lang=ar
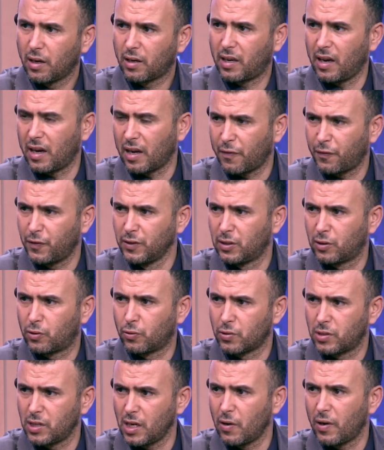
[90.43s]
كي عرف انت
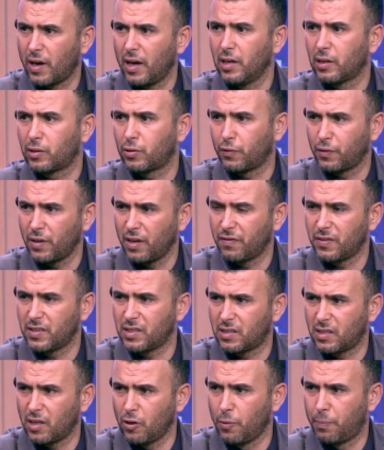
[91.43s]
تونسيه وقال لك تو فيان
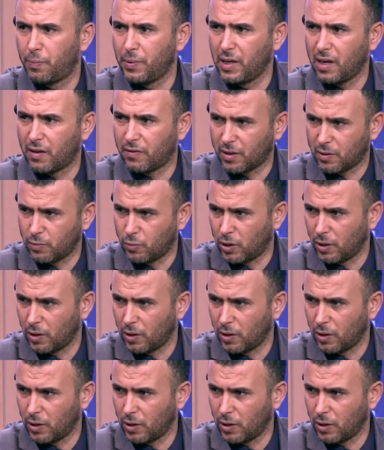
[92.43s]
فيزيتي لو بي افيك مو